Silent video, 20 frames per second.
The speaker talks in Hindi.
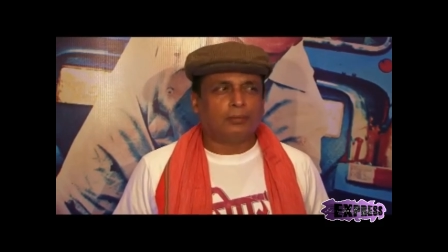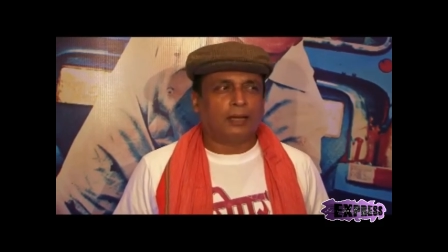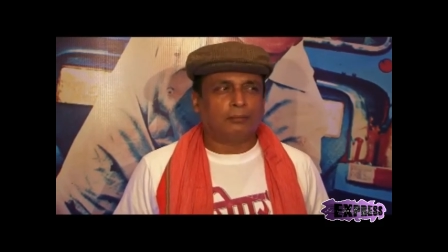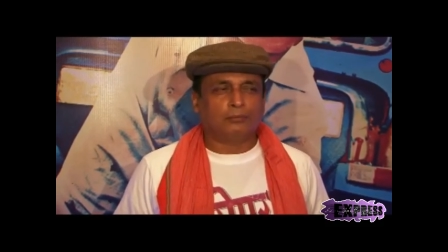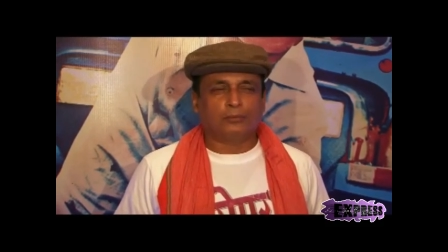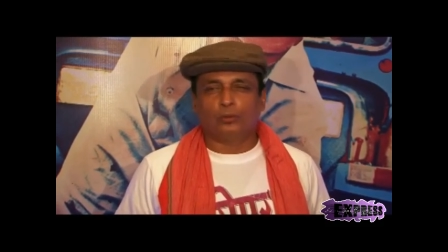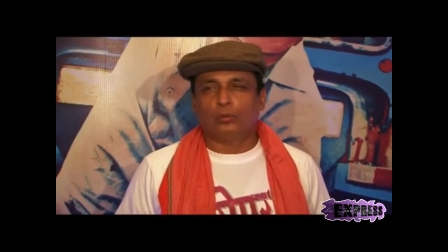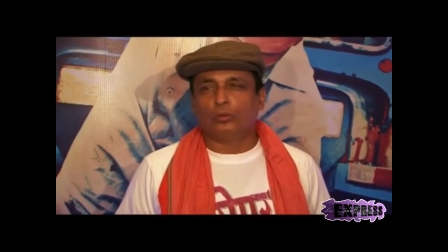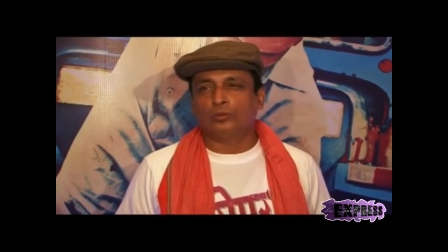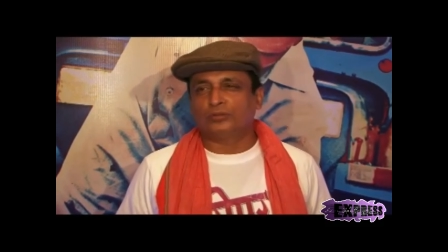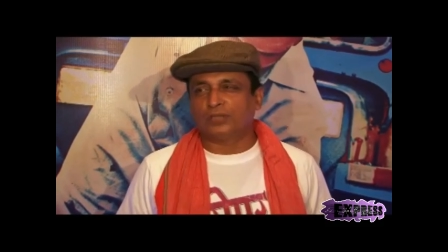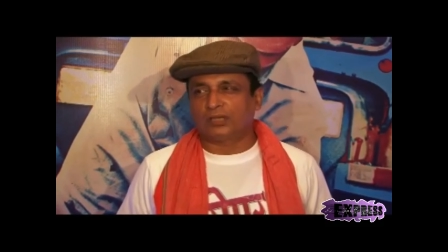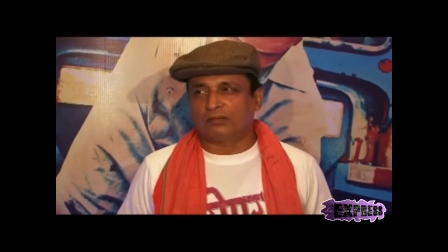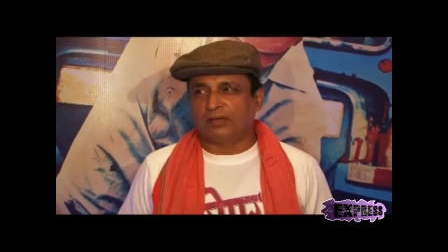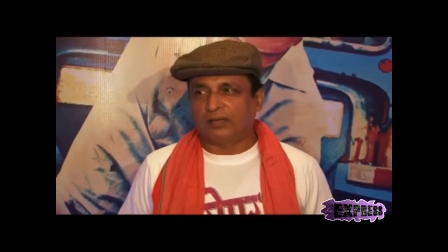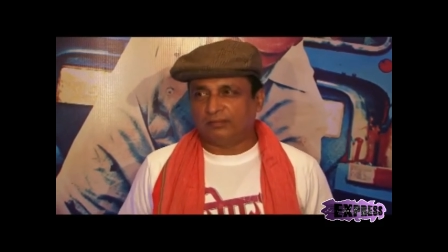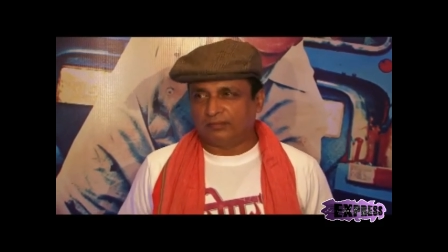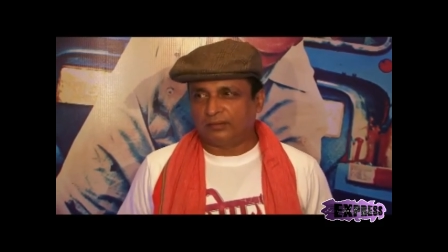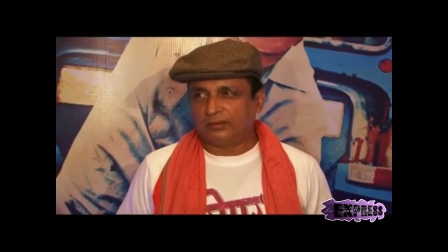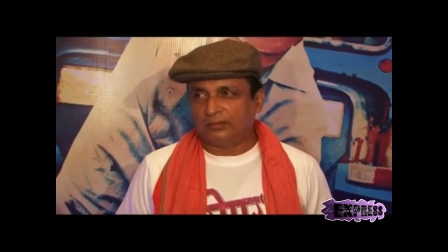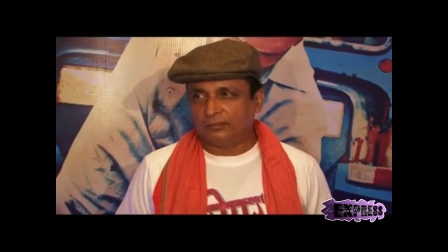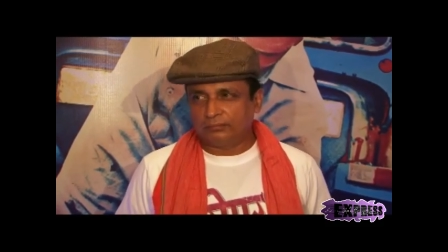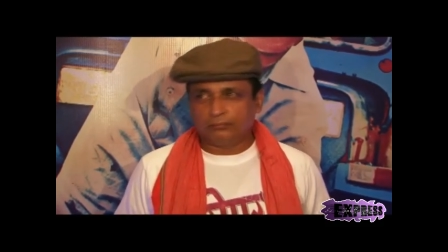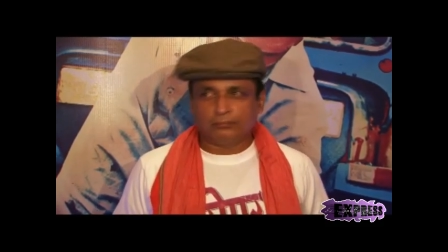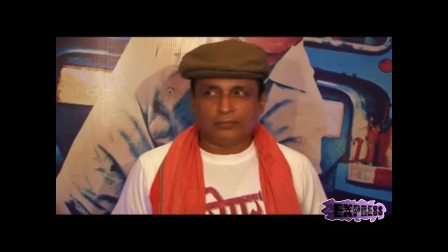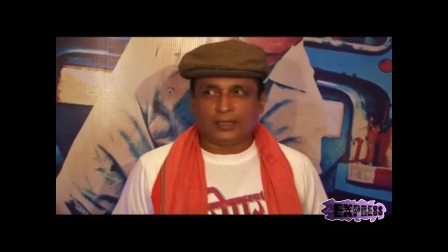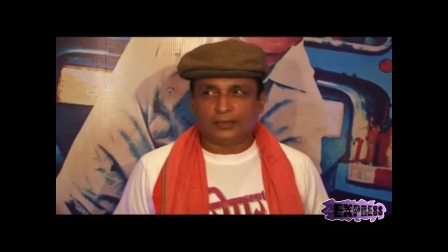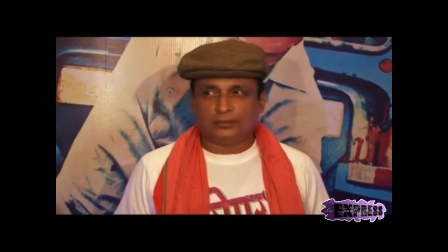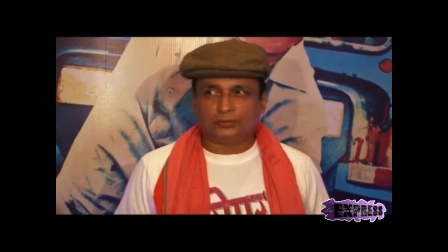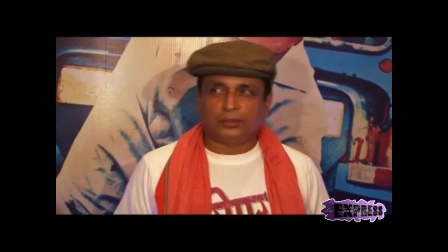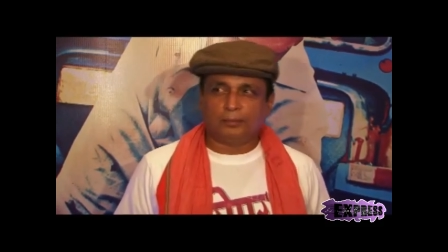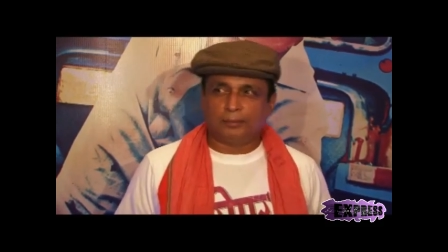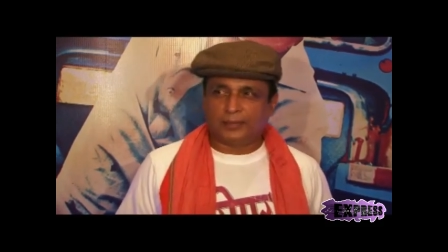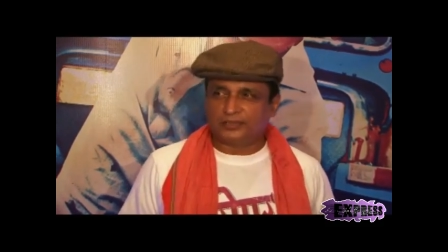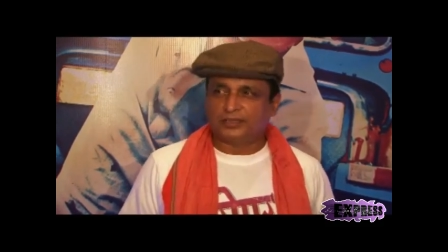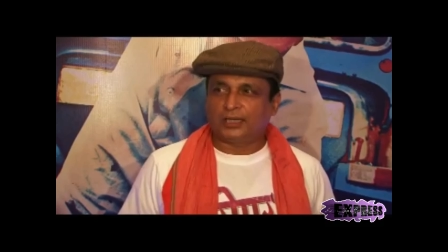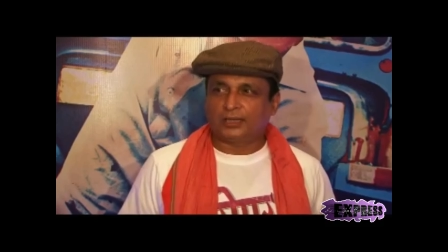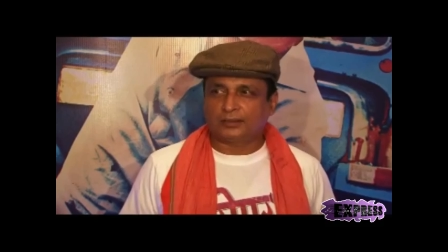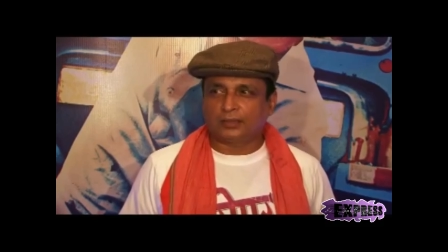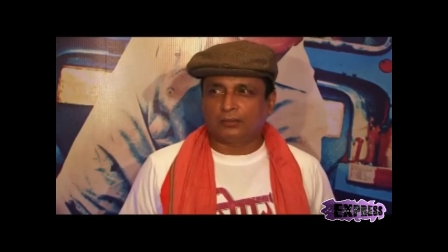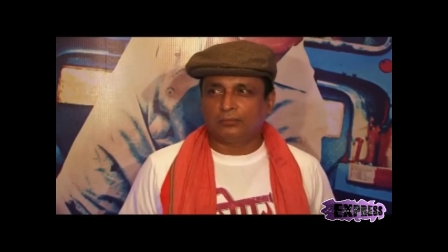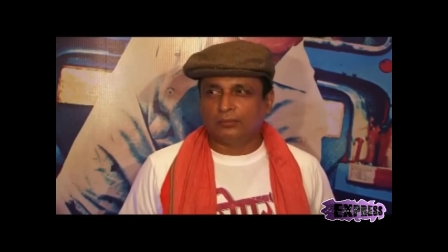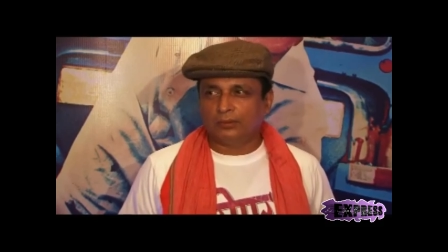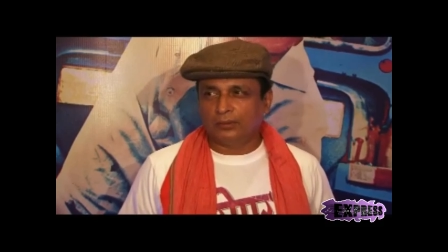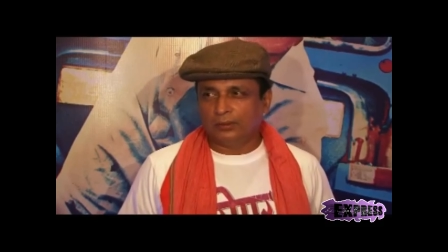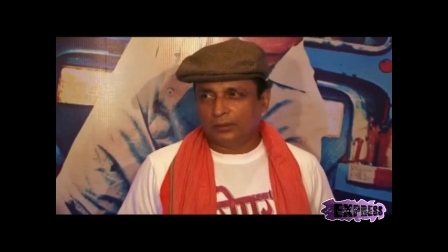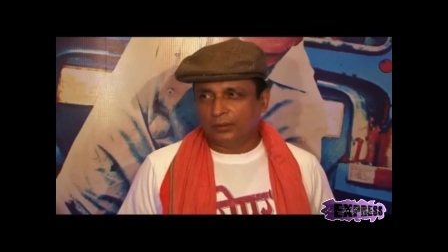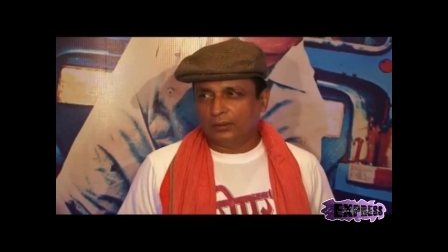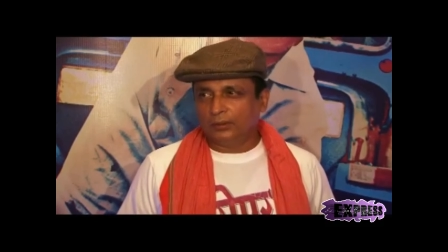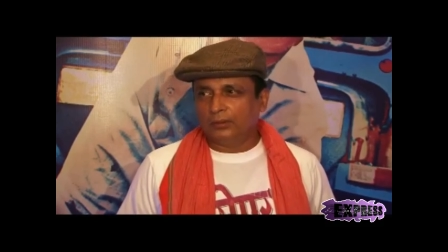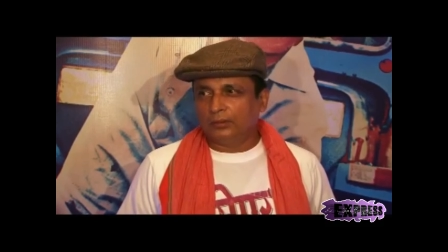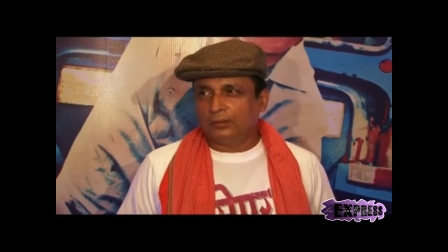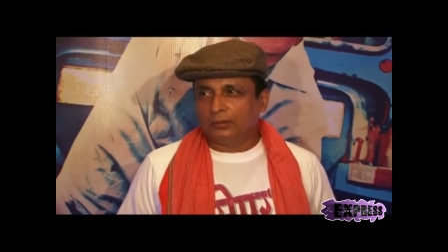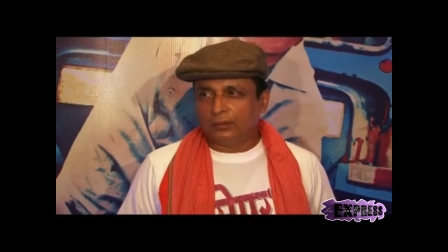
कि आई एम द लोन सर्वाइवर मैं जो है बच जाता हूँ